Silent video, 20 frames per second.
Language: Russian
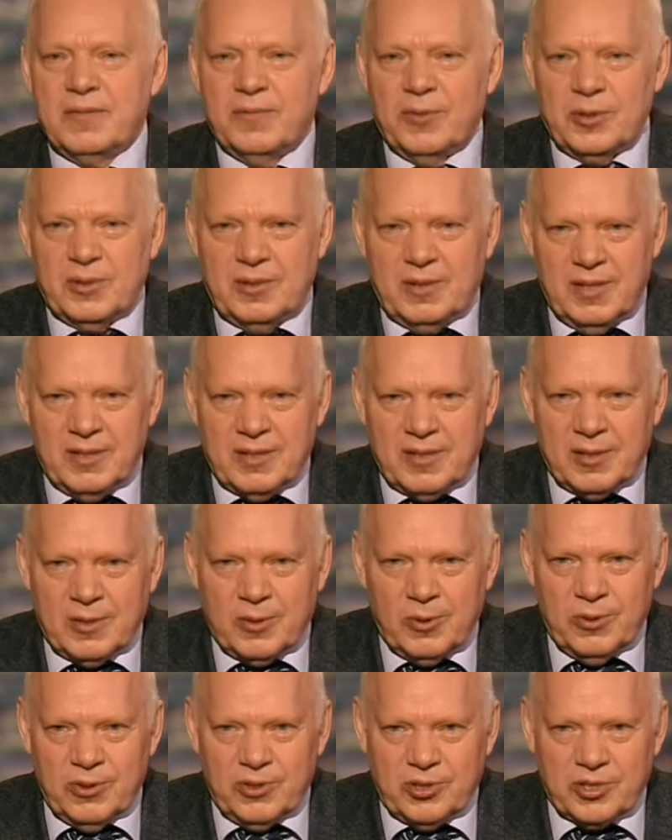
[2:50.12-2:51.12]
вот ты
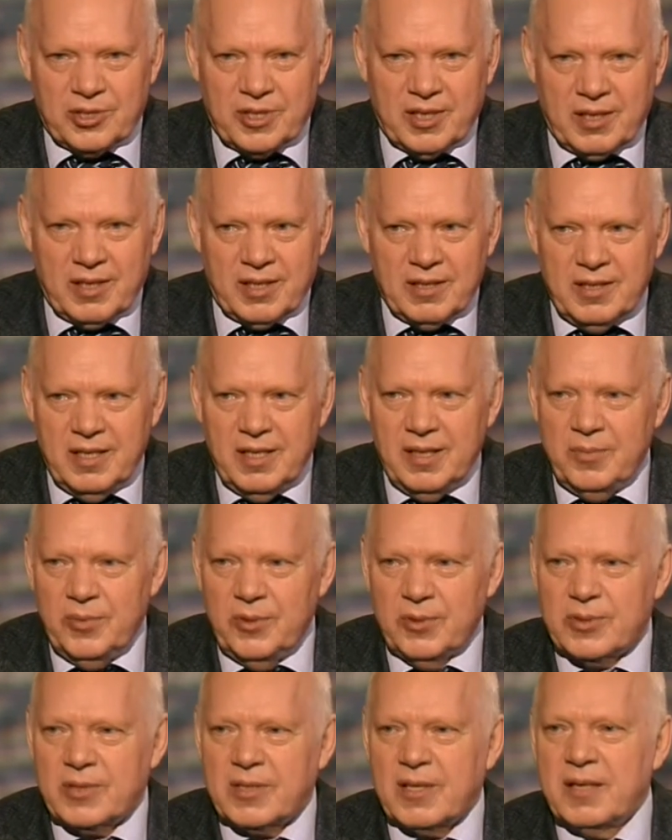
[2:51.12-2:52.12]
закончишь
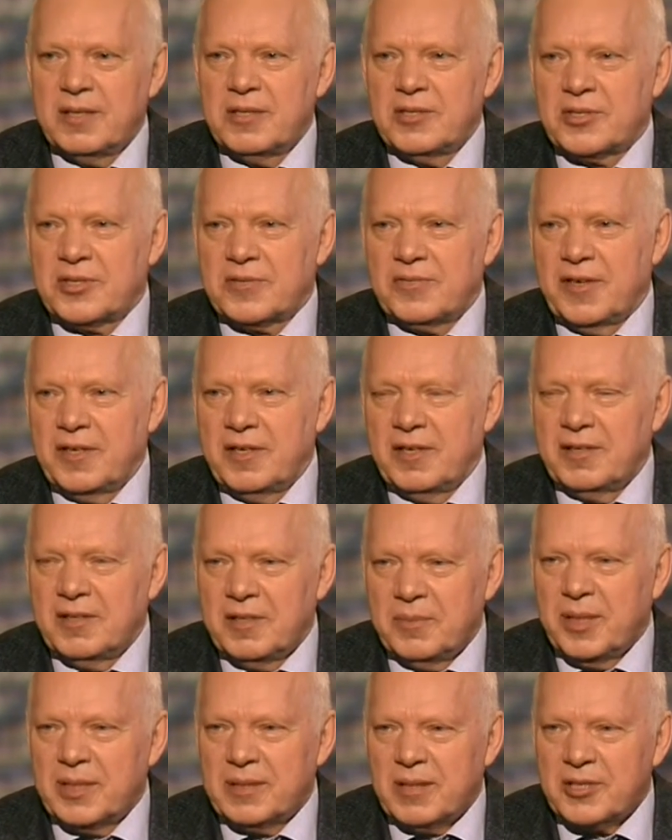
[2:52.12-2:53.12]
академию, станешь
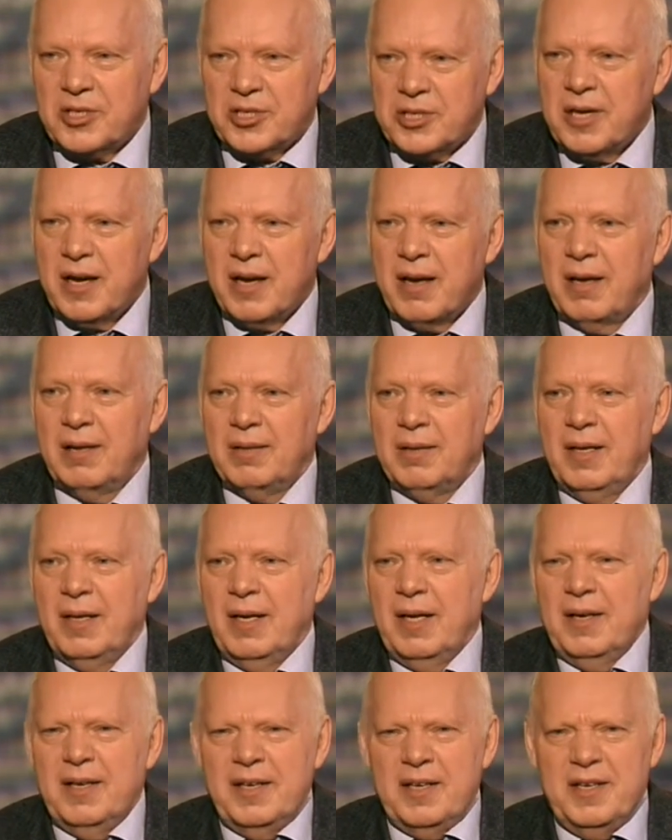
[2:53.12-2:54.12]
военным аташе,
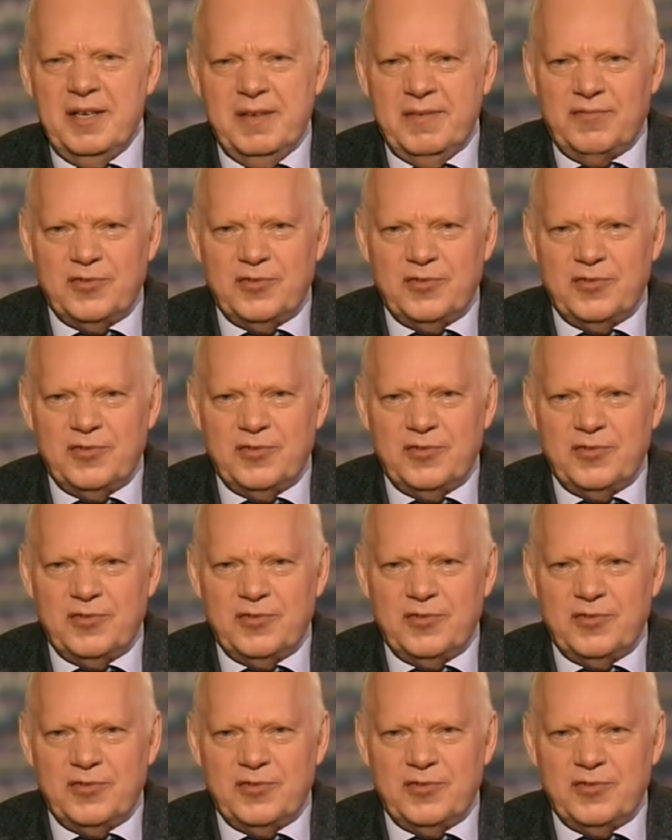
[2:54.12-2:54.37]
и